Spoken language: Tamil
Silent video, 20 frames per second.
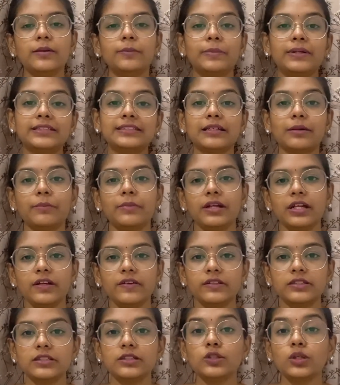பட்
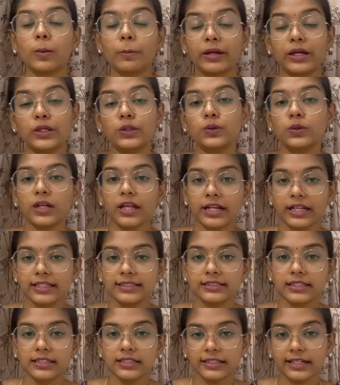சம்மரில் வந்து நம்ம இன்னும் நிறைய
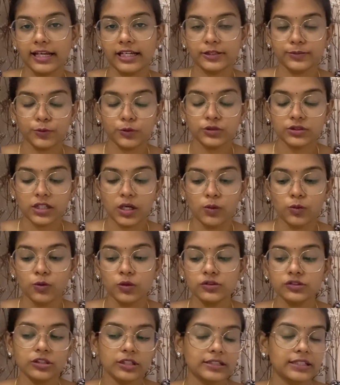சன்னுக்கு எக்ஸ்போஸ்
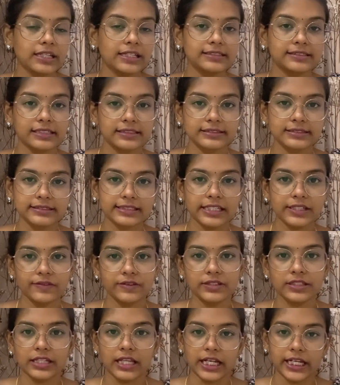ஆகும் ஸோ அதனால் சன்ஸ்க்ரீன்
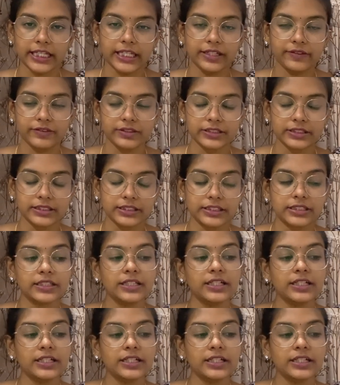வந்து நிறைய வந்து